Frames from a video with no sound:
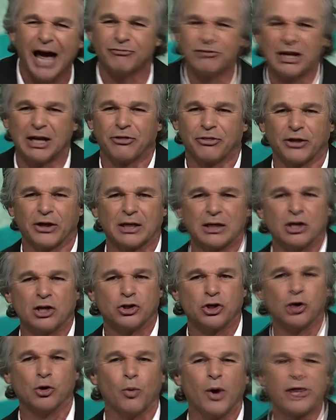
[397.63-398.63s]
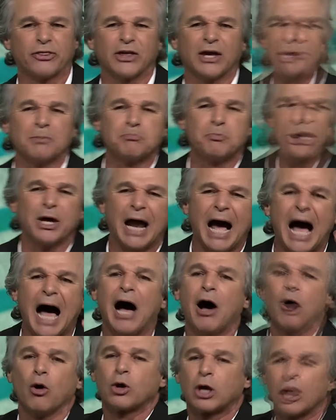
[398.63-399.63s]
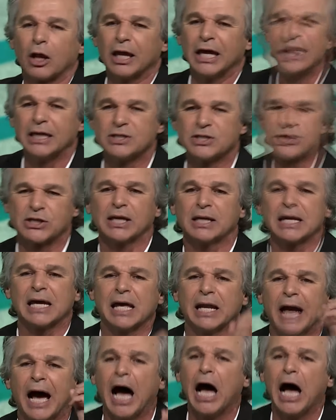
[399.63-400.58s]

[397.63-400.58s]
ويتخاذلوا لكن أنا أطهره